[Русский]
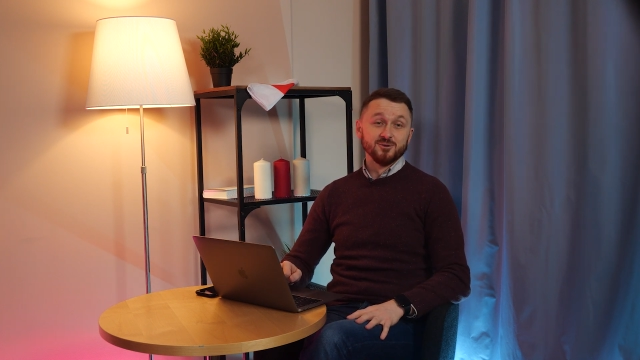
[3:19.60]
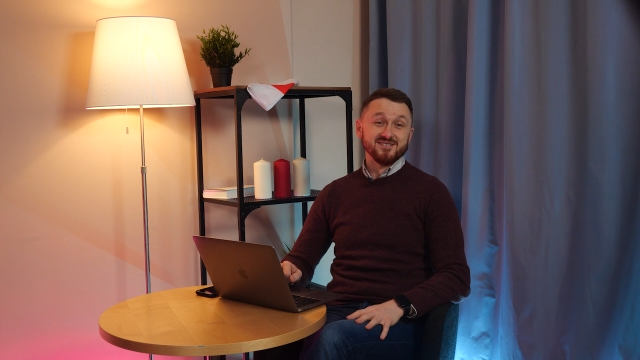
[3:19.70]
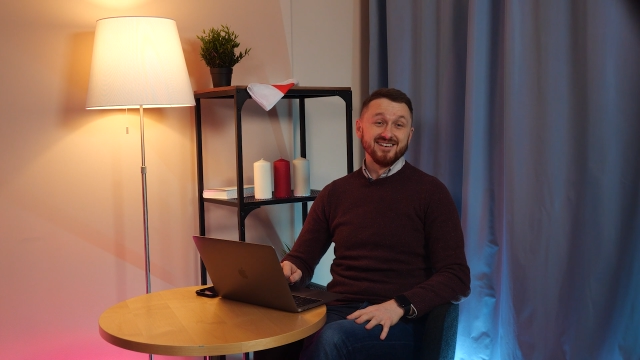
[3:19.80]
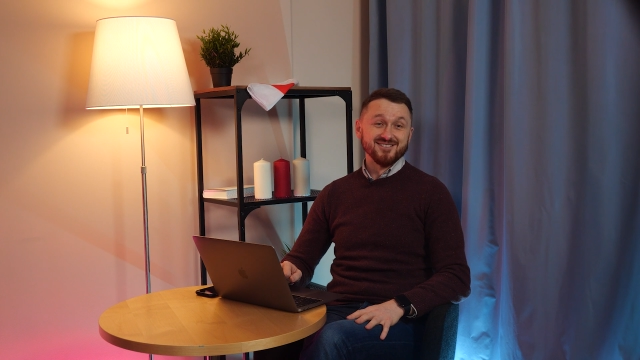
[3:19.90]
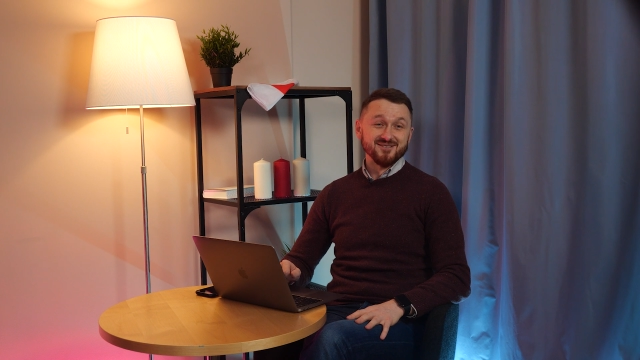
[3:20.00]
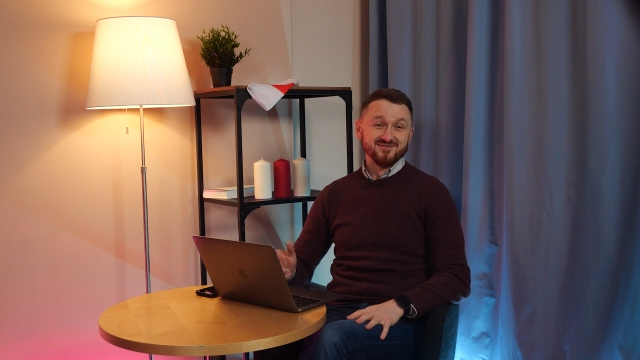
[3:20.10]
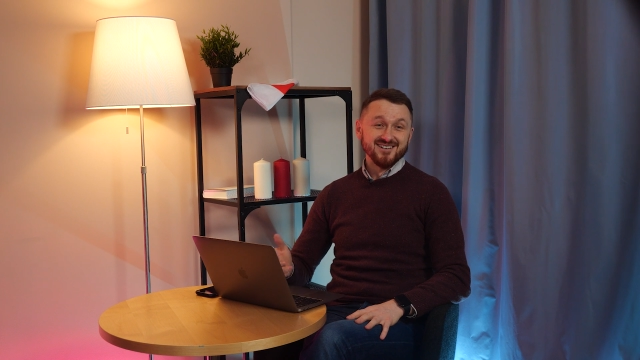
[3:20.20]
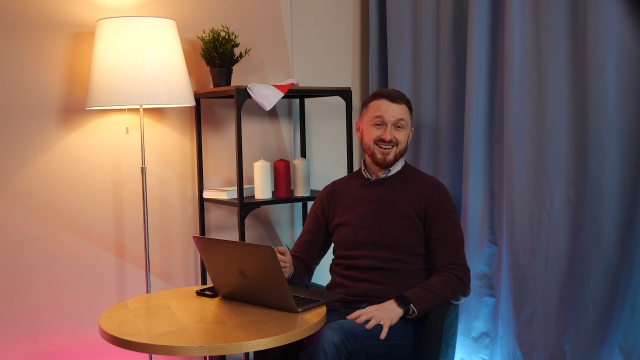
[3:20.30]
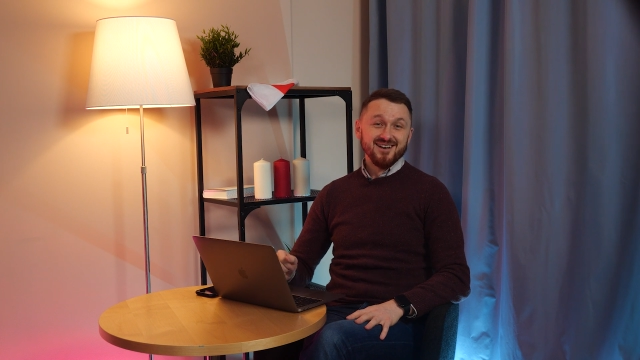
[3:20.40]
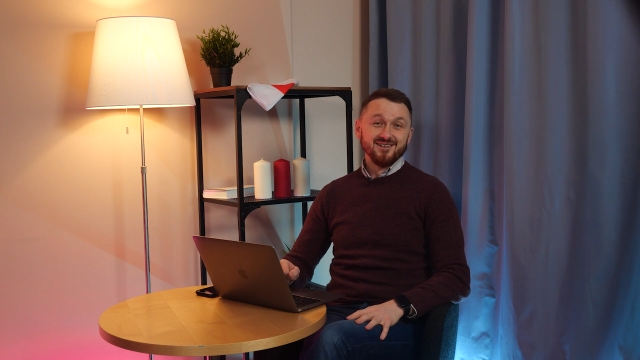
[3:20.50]
людей, чем
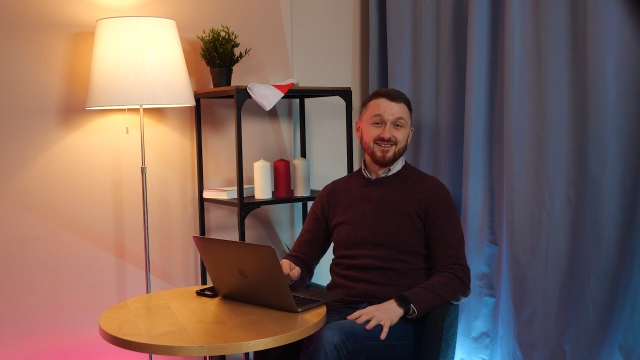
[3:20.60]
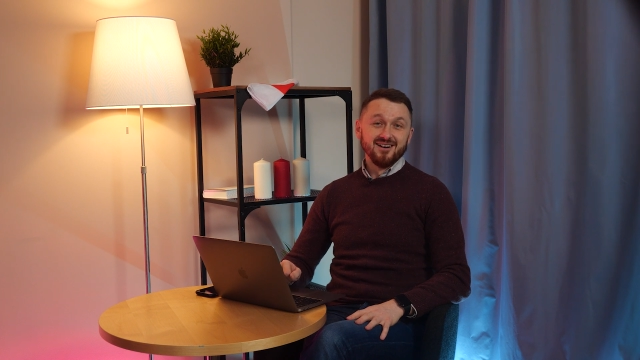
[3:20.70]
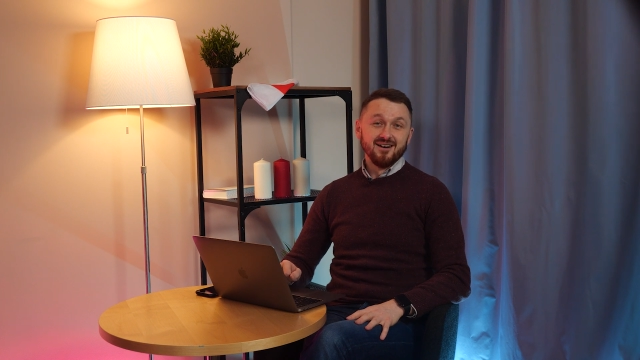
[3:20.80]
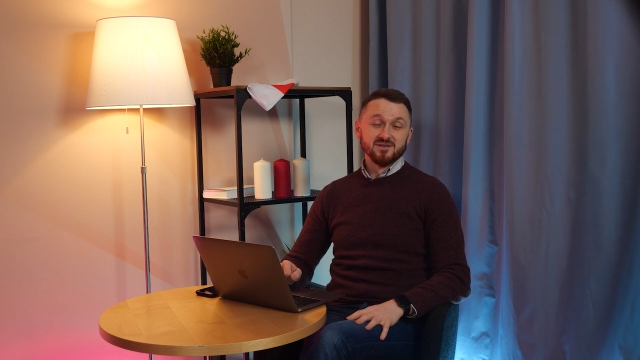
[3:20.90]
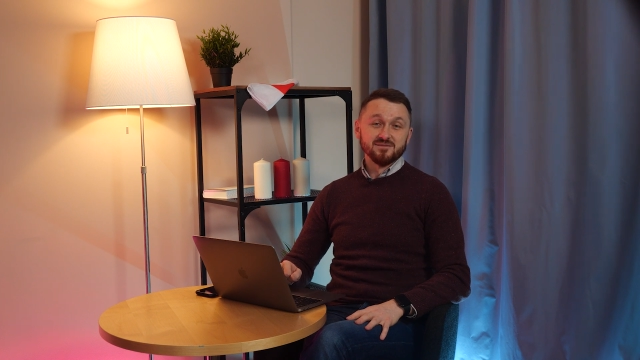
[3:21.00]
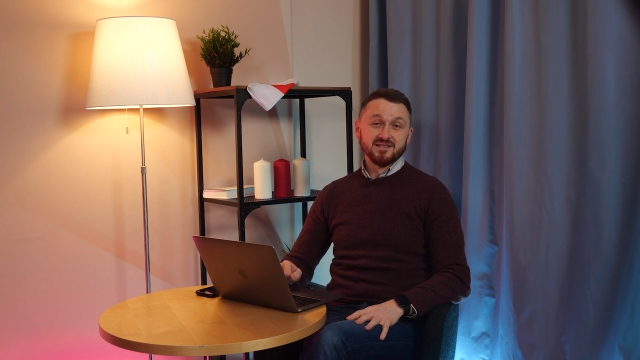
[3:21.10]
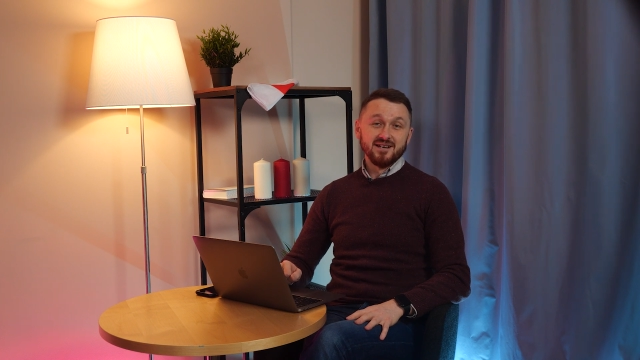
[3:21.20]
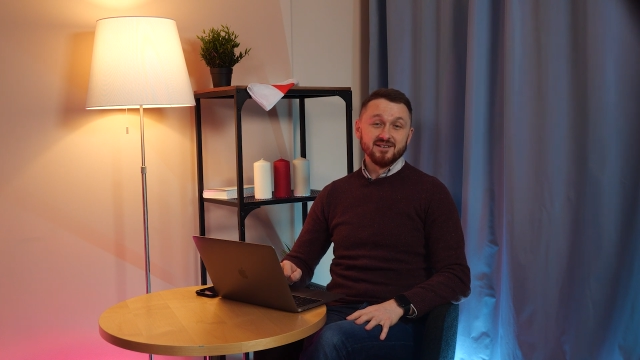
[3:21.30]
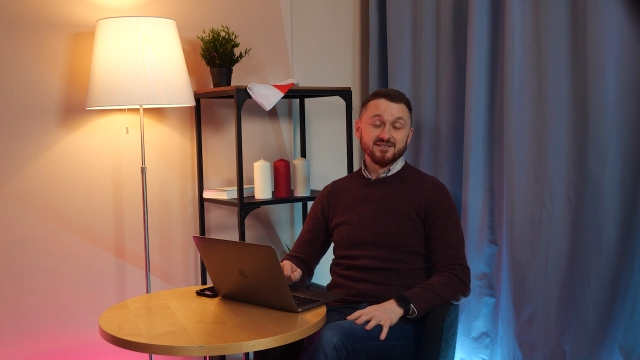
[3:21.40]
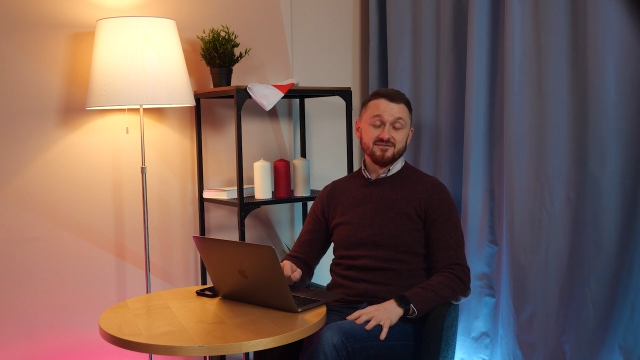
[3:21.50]
э,
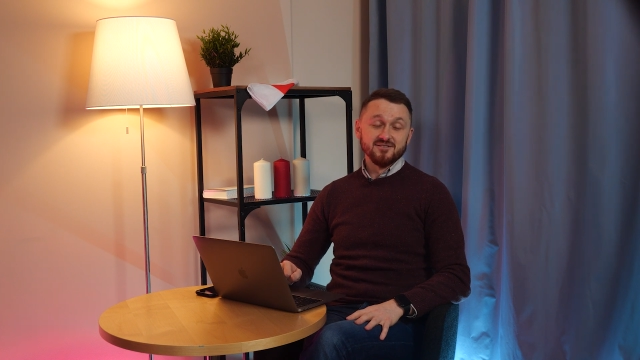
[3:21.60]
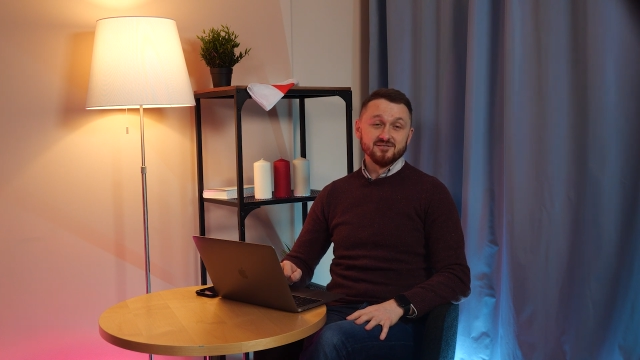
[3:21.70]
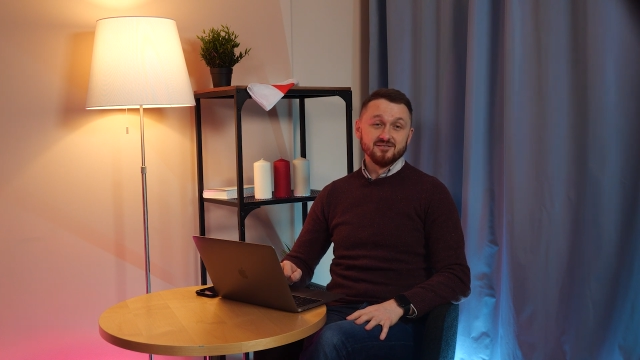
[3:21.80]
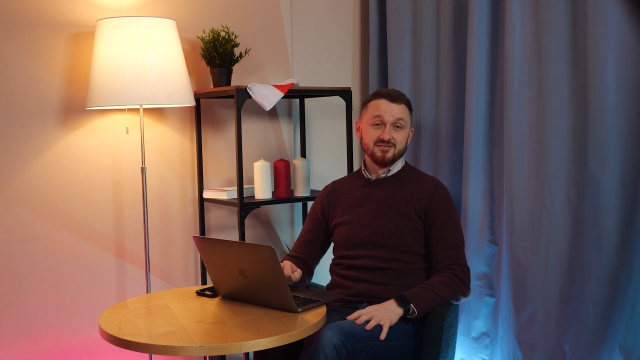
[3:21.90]
посмотрели это видео.